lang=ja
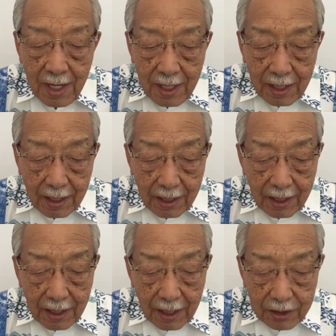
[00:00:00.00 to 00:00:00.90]

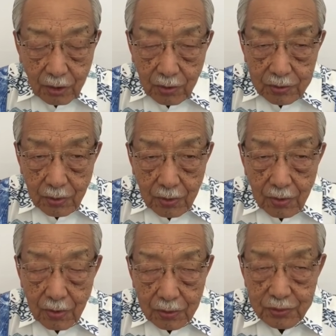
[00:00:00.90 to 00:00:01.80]
えー、共
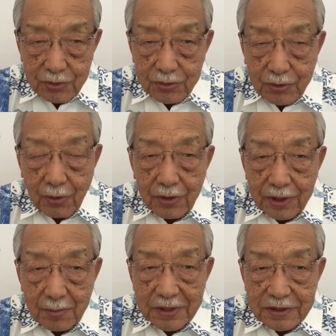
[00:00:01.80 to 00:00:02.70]
同富裕と言い
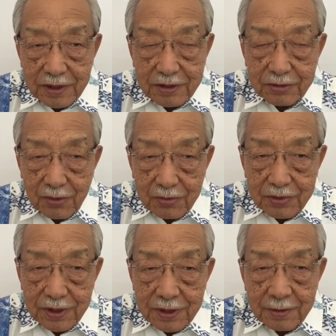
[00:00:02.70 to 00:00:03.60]
まして、中国
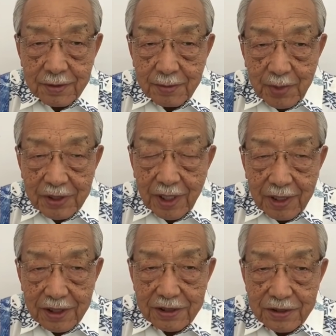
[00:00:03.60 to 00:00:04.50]
人みんなが
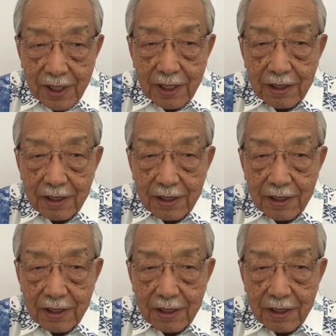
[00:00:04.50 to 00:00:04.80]
ですね、